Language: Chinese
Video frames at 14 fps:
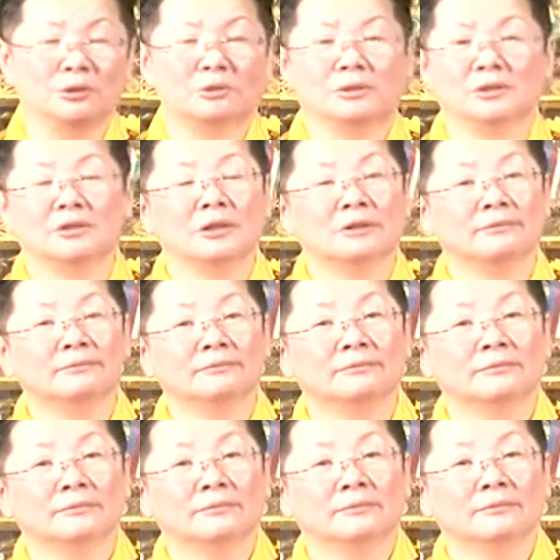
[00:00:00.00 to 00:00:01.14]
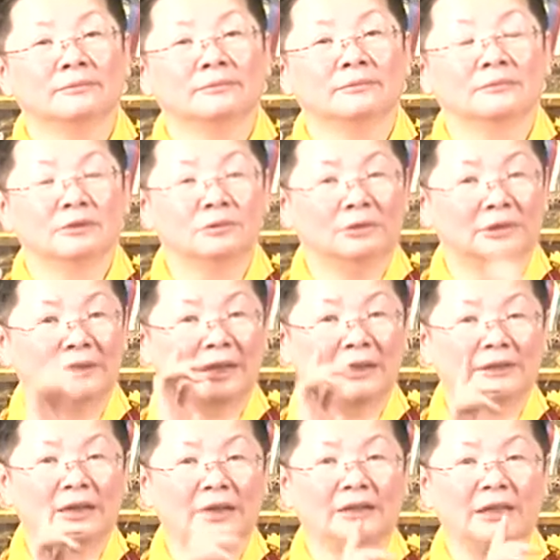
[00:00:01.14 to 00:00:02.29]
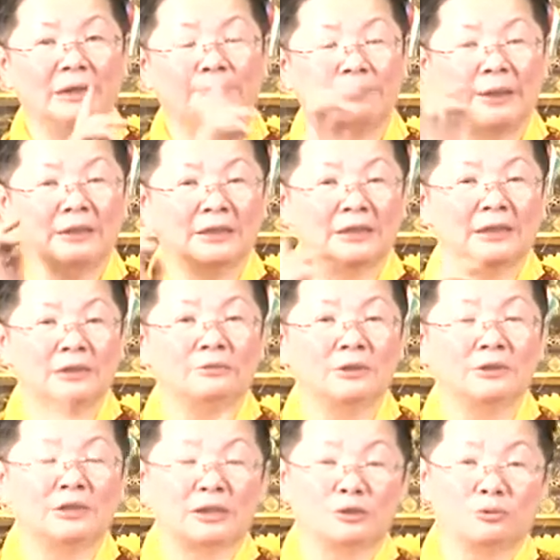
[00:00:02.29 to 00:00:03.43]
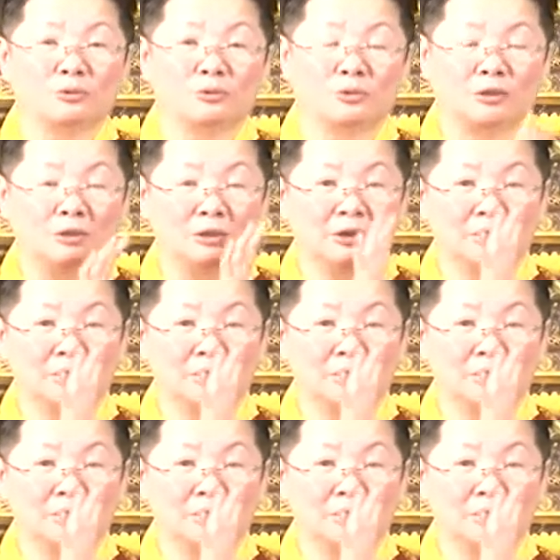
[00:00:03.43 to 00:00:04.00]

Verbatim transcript: 就知道。如果大家还一般的言论在诉说。